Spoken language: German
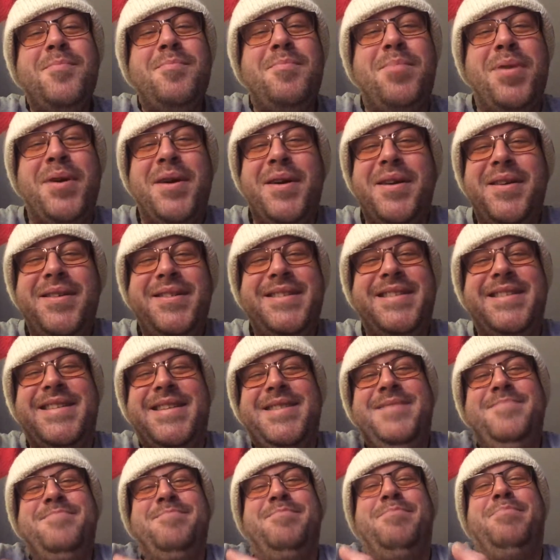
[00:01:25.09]
Prost
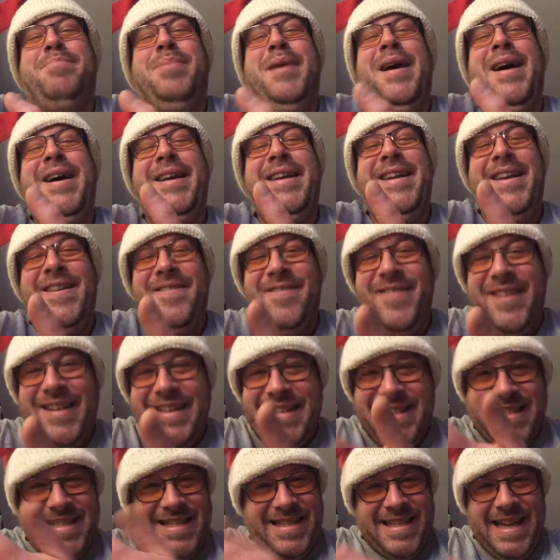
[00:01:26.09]
im Banne,
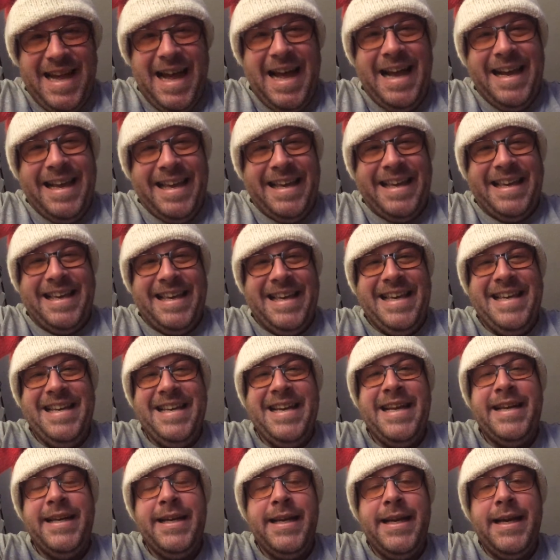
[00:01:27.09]
was sage ich
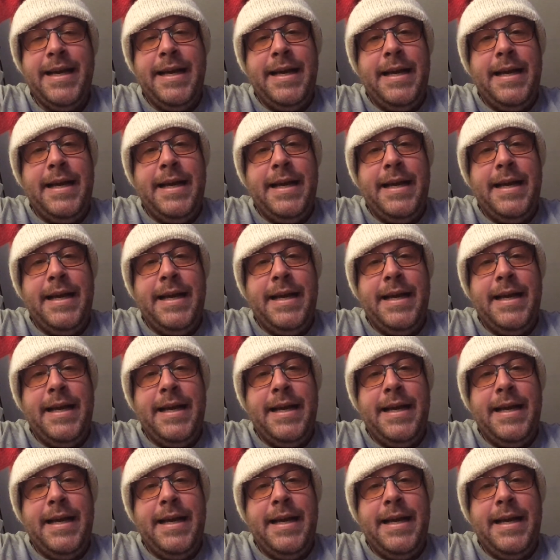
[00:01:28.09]
Ihnen?